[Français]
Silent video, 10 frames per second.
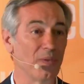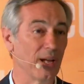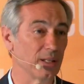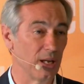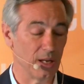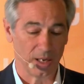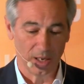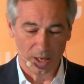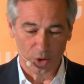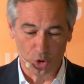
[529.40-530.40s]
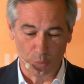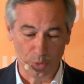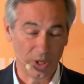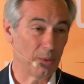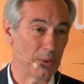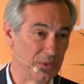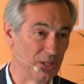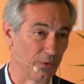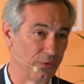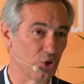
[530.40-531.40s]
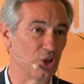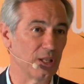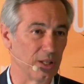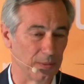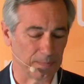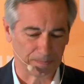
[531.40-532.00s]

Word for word: Verdun, je peux dire à mes petits-enfants, j'y étais.